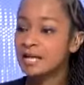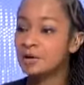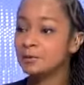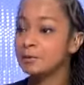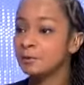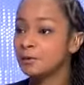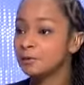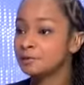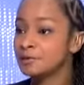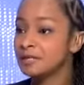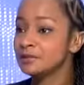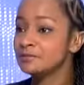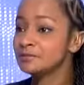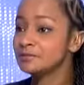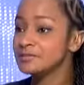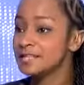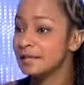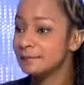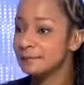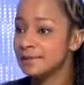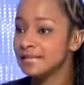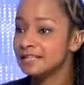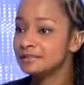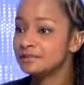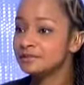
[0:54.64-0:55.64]
Et le premier nous
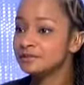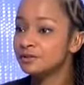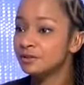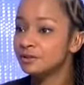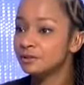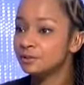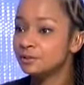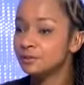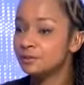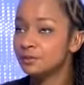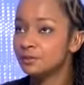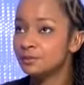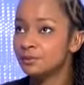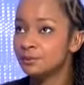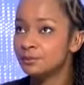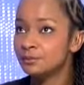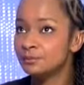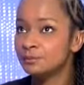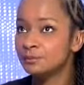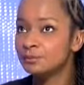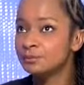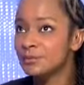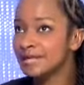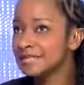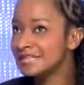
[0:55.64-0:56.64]
amène dans le
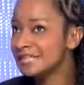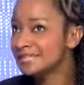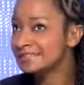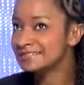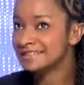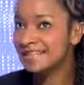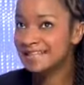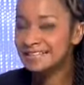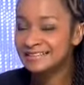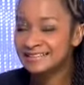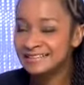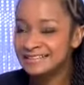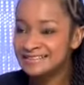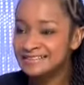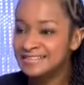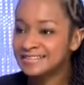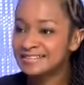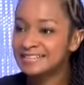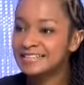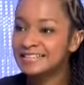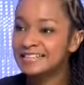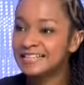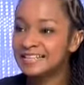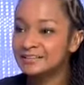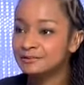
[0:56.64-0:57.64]
Manhattan des
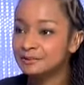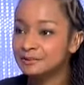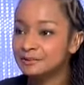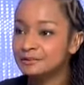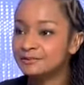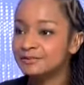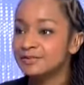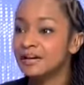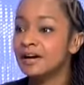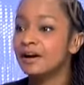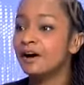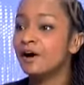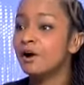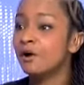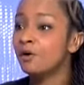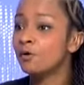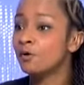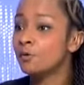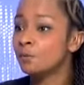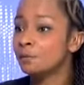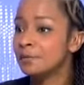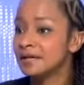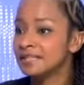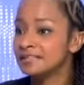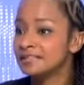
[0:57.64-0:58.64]
années 80 en
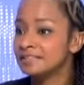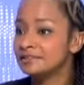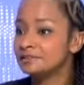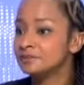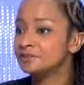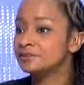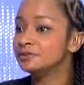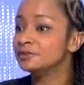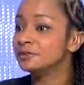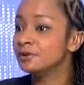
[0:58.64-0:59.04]
compagnie de